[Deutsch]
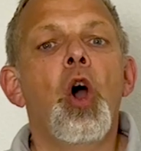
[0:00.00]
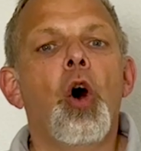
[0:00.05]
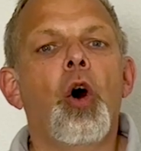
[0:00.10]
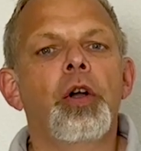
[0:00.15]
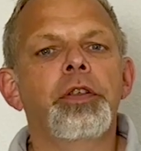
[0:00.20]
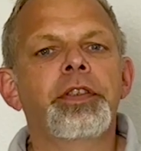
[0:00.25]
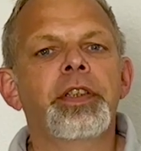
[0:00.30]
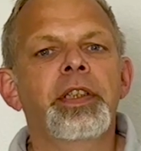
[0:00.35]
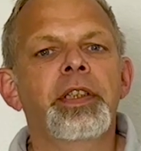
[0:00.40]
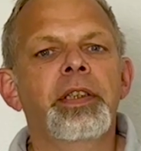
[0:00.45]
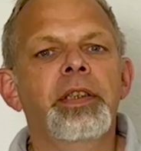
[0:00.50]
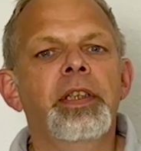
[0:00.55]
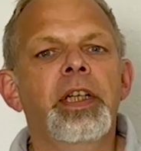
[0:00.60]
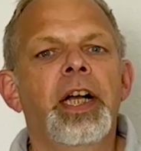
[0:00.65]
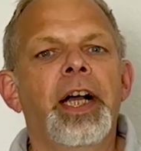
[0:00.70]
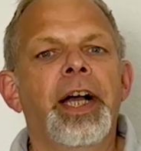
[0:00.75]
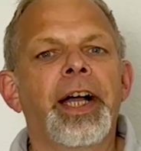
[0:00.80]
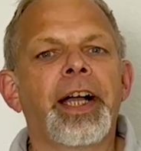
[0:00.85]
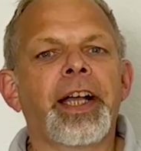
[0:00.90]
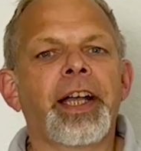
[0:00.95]
Heute
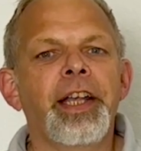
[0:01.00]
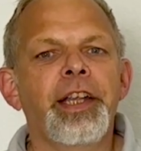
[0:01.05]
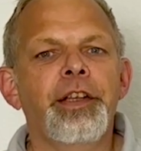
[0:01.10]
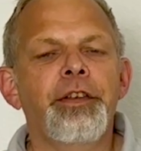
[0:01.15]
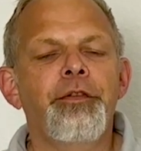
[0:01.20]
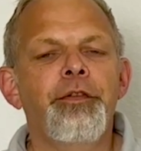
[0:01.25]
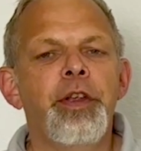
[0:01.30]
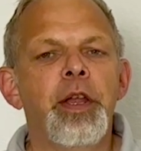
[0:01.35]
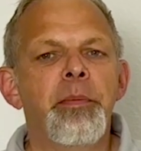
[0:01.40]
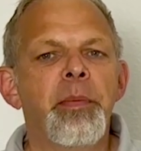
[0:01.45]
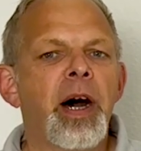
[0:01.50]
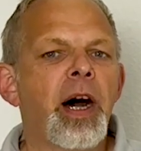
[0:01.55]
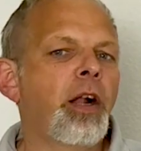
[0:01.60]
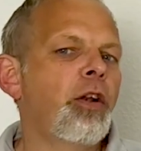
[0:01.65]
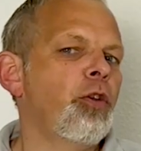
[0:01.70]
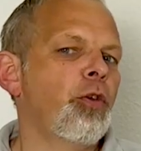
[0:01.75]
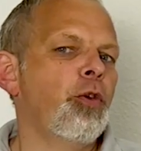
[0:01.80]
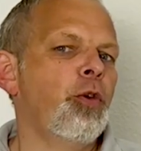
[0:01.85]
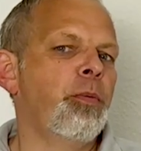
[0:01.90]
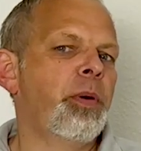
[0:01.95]
reden wir
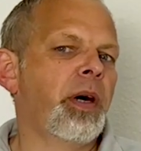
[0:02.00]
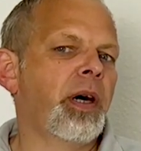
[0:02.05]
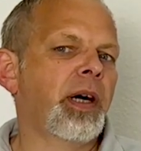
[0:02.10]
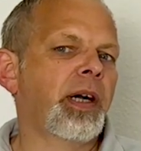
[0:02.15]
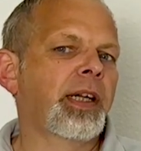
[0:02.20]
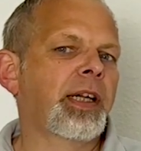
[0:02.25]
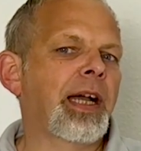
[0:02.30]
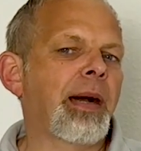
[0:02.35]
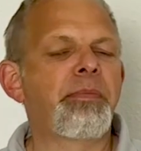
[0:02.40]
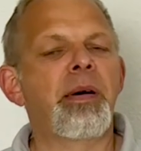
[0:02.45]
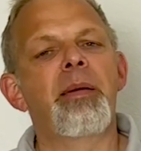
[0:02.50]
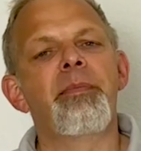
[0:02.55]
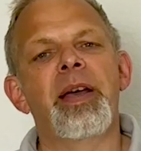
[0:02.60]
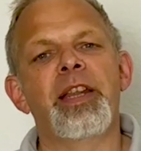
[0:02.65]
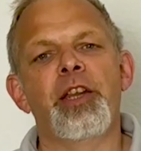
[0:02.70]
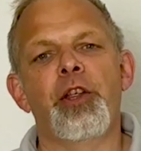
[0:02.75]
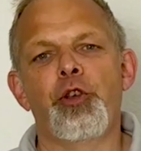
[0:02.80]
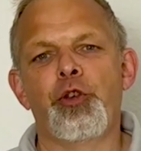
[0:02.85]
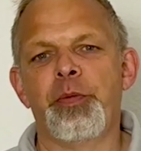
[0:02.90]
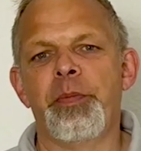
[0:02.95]
mal über
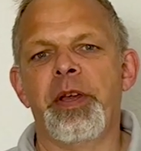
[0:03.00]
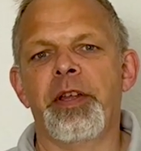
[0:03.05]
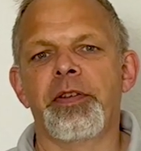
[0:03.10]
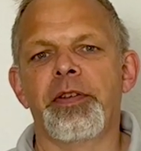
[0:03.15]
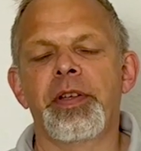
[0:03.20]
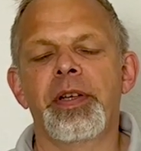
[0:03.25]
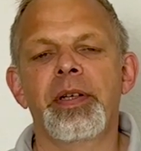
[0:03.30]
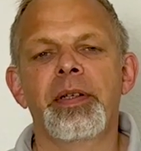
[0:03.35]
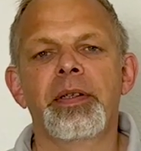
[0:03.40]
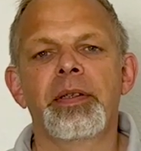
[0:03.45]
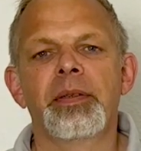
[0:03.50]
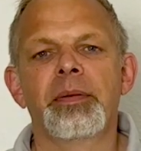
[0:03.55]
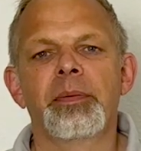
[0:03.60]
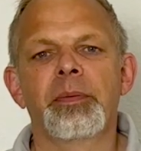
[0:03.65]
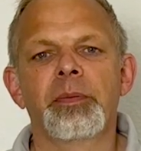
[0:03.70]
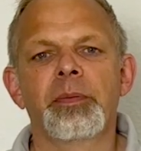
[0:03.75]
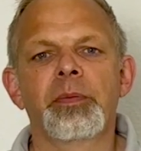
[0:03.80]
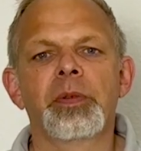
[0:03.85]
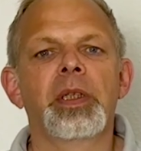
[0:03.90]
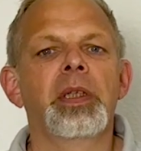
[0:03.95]
Kappa-Management.
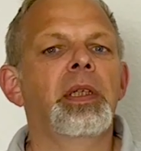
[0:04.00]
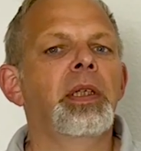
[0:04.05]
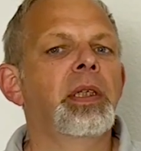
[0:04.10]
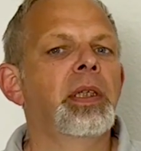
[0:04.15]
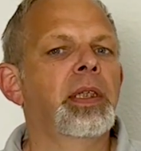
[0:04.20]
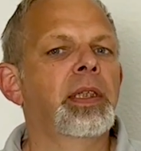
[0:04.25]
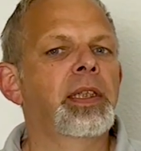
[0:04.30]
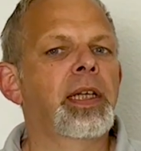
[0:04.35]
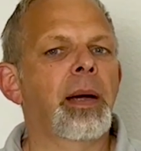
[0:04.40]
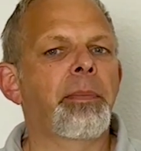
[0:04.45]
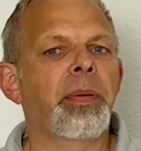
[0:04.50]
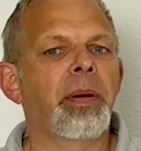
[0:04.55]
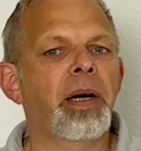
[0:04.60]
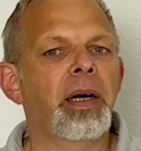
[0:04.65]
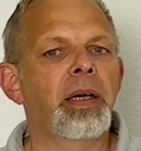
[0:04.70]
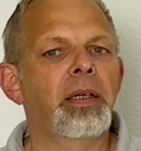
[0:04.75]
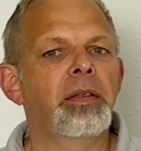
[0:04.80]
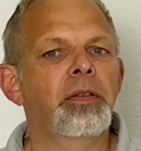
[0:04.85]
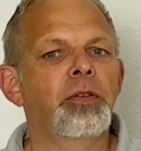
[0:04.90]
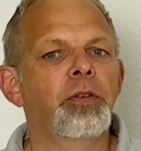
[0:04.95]

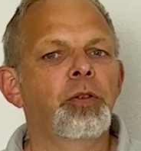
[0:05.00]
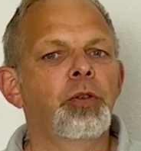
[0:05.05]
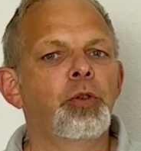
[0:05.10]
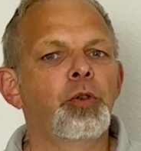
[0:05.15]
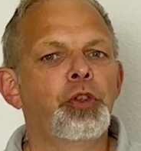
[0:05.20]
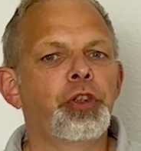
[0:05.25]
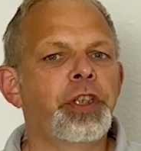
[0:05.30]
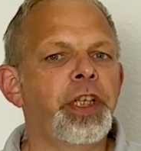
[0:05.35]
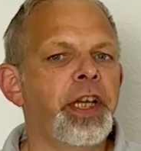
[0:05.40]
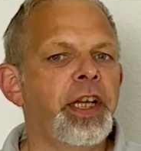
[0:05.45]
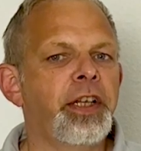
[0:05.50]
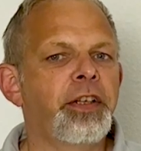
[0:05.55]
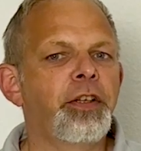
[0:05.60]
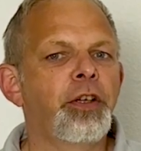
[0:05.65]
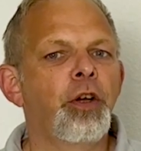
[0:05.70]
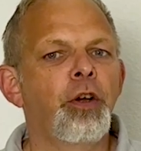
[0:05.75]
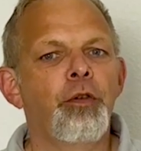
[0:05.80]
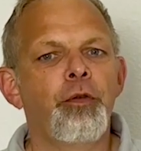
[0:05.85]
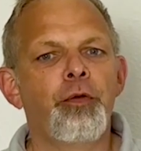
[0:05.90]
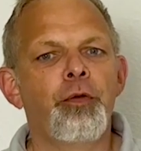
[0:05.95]
Kappa steht
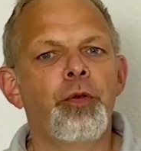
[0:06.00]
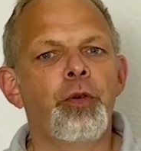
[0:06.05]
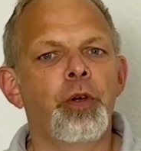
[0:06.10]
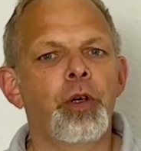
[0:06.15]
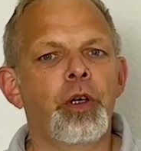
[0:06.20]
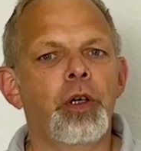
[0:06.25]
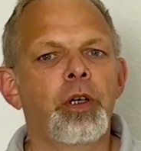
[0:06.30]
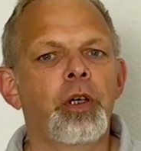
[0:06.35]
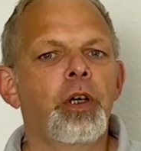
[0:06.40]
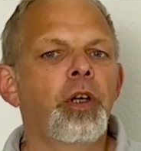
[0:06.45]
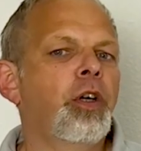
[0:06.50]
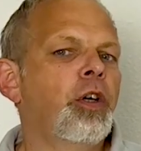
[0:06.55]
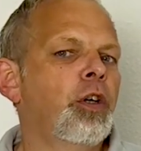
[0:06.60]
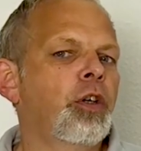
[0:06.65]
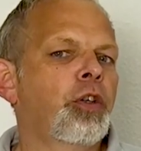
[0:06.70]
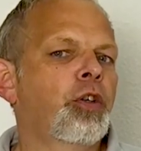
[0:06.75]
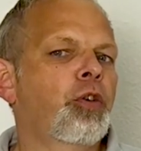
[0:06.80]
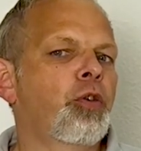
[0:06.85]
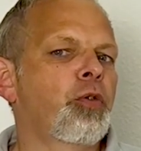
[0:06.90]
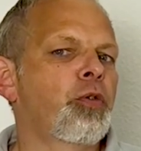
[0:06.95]
für
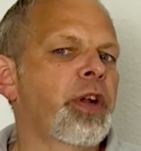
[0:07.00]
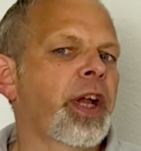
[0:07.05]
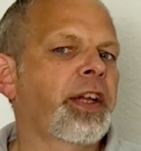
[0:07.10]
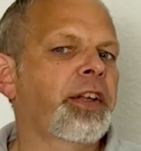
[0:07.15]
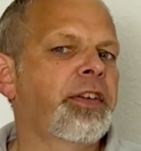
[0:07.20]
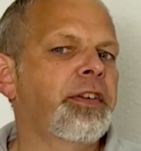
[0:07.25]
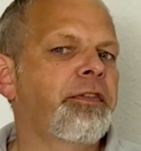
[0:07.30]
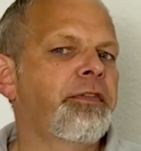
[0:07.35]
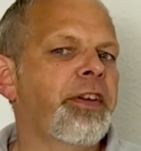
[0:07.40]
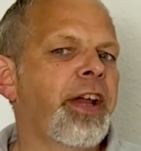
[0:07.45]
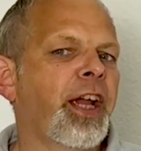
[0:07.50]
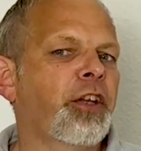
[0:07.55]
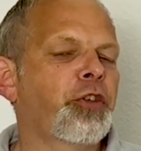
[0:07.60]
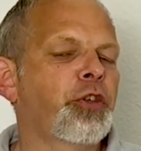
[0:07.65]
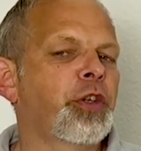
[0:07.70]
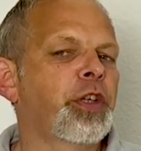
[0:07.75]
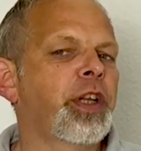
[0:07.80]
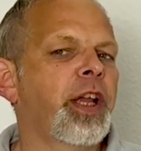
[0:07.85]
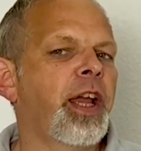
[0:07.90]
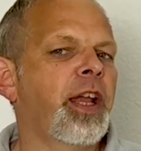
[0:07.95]
Corrective
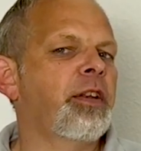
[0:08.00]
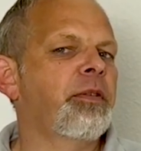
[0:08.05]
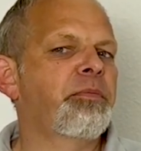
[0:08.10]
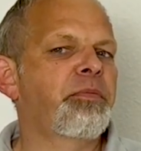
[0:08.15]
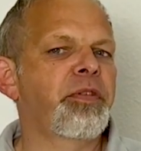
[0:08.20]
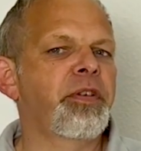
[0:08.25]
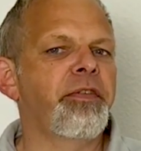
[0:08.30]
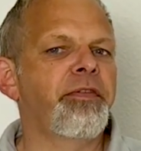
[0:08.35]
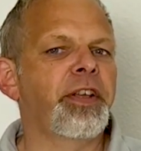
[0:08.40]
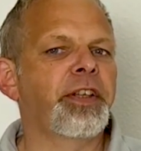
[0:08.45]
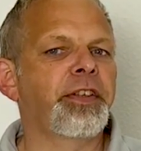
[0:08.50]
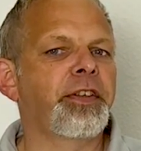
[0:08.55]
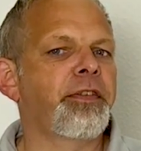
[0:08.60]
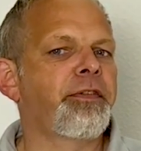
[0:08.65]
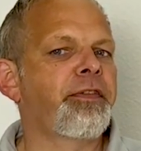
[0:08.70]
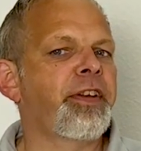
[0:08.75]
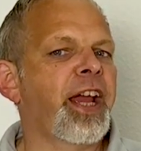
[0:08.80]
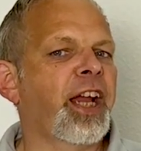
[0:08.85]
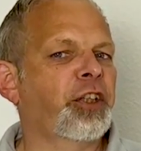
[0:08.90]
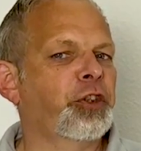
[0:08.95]
Action and
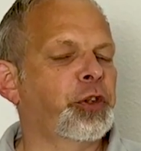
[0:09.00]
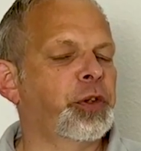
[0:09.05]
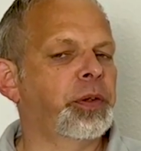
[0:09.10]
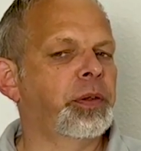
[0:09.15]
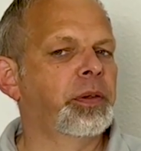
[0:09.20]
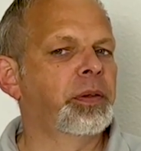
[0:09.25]
Preventative Action.